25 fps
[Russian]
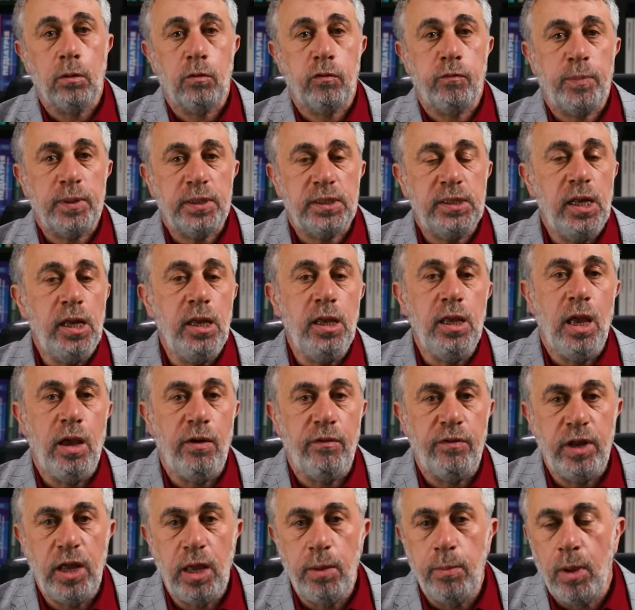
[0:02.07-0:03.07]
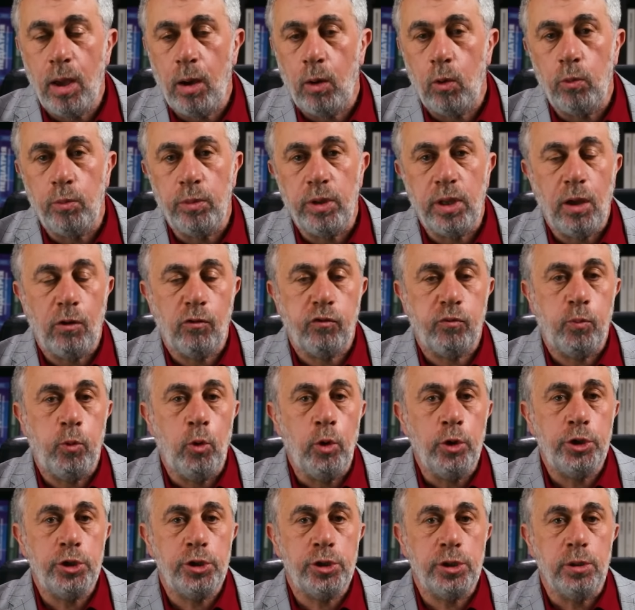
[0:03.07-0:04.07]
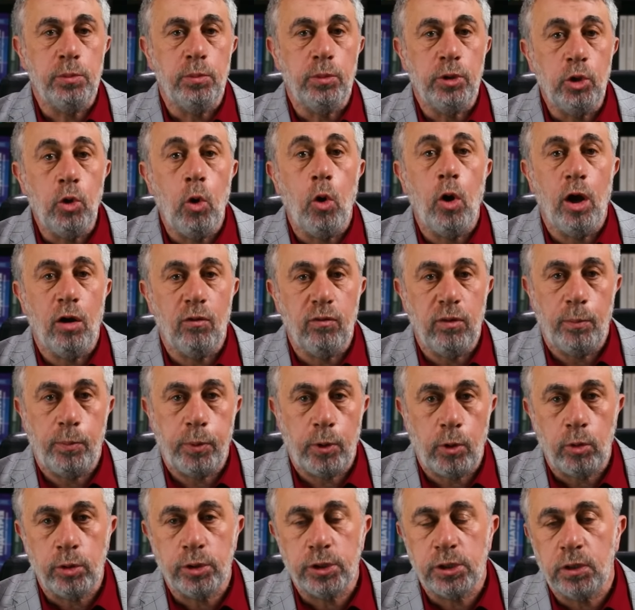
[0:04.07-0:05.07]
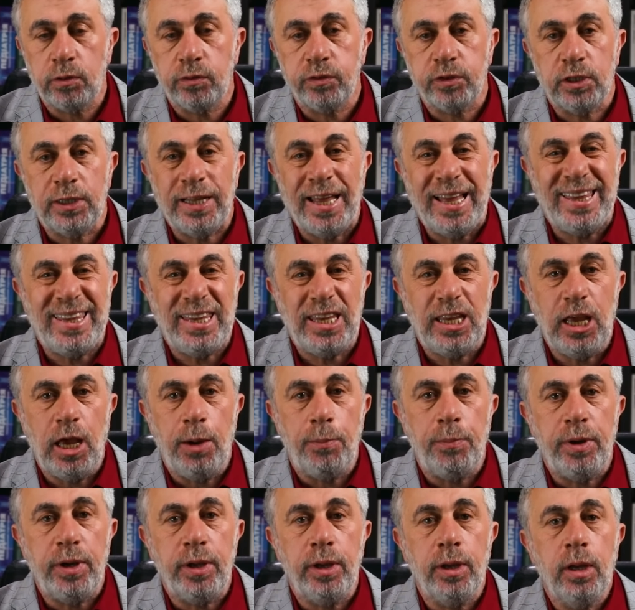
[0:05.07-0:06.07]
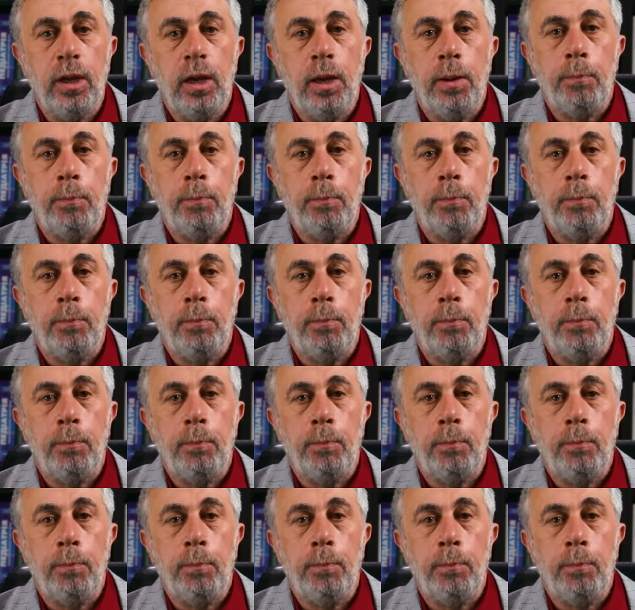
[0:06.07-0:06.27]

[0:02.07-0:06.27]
в последнее время у меня в почте много вопросов на темы